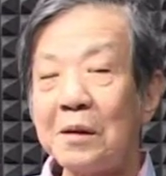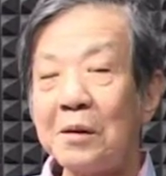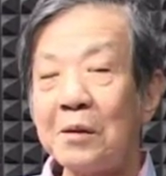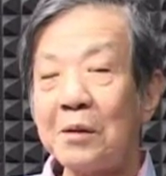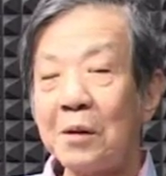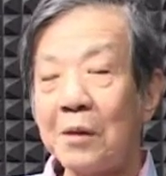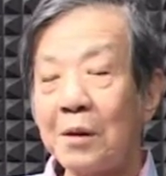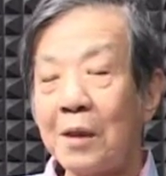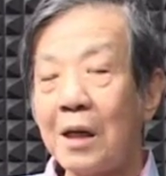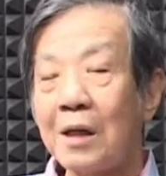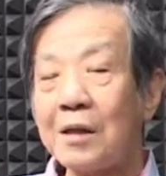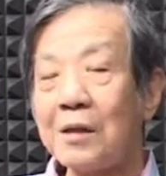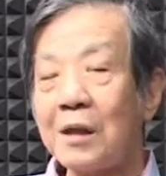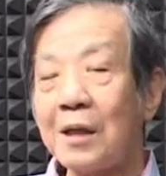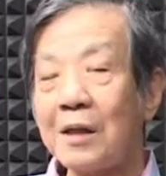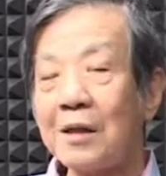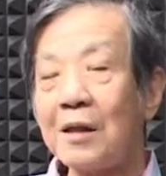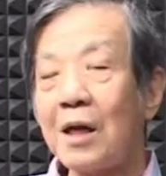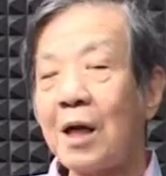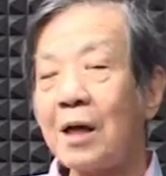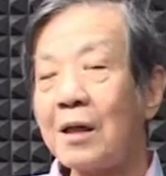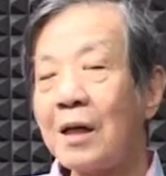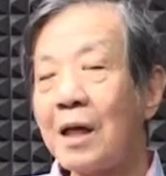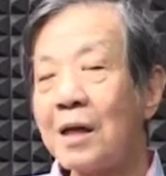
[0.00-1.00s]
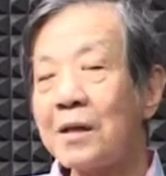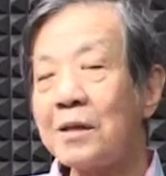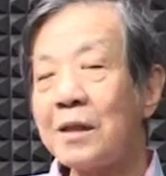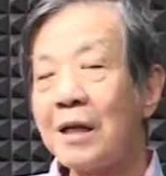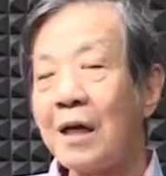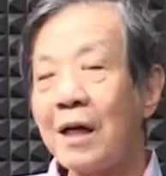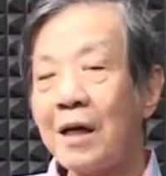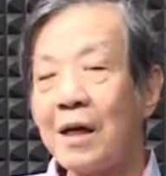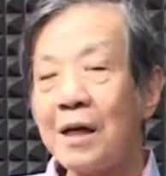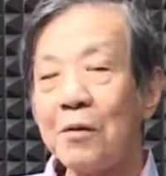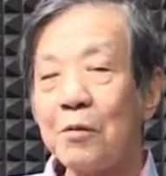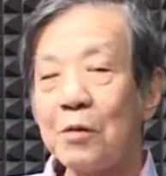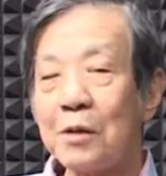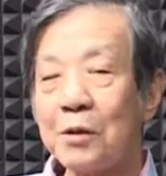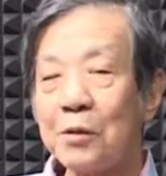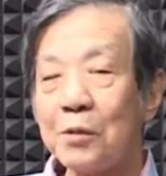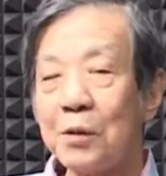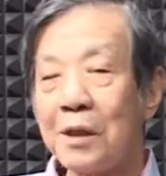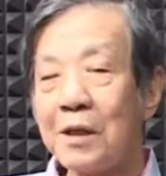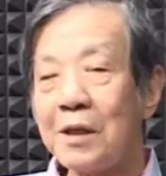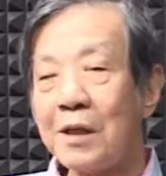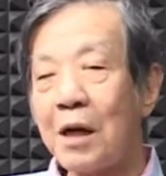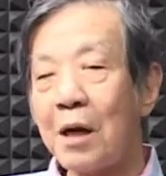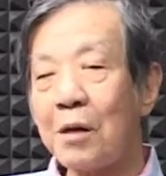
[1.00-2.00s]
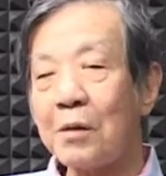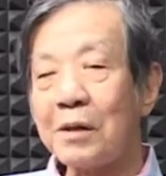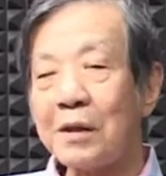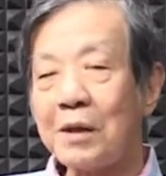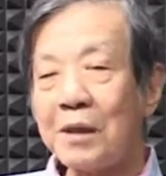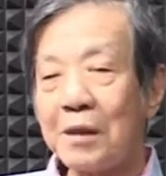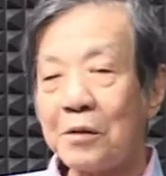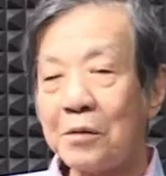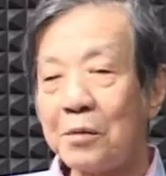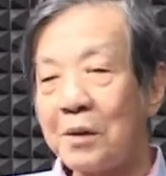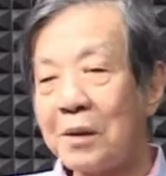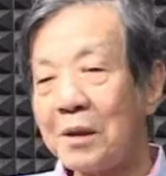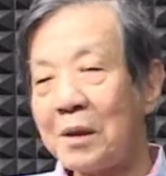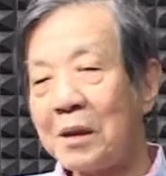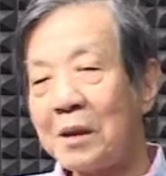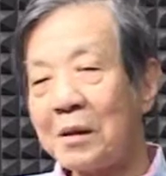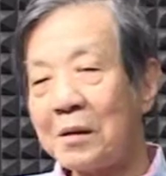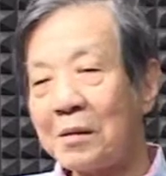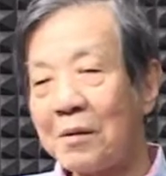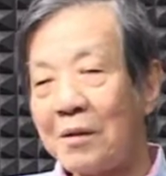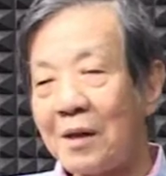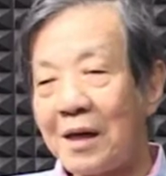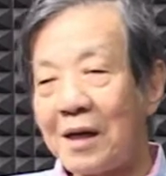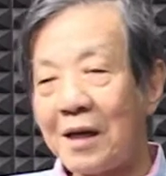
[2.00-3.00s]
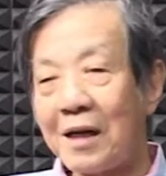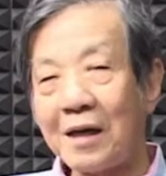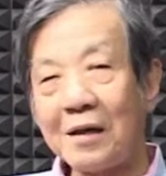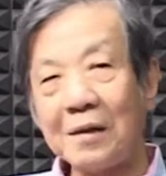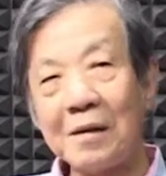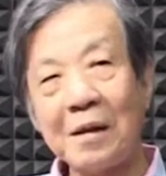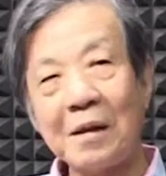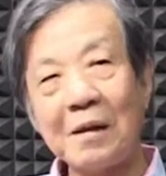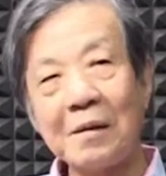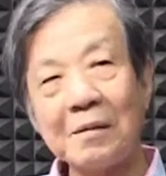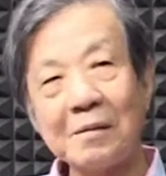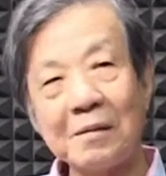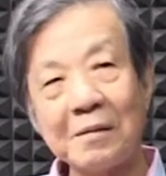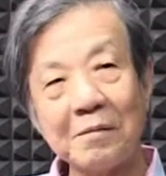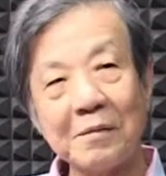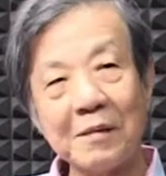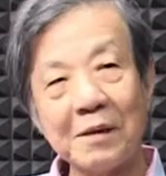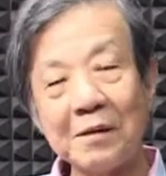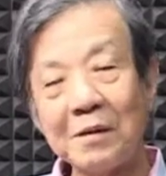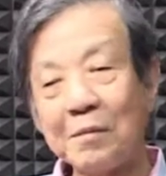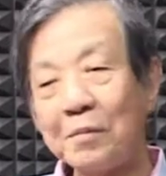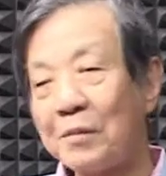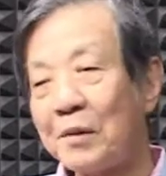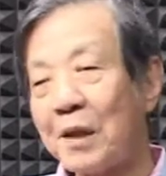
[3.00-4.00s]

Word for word: 对，而且他看起来，哎，我学药理也学的很快啊，然后什么，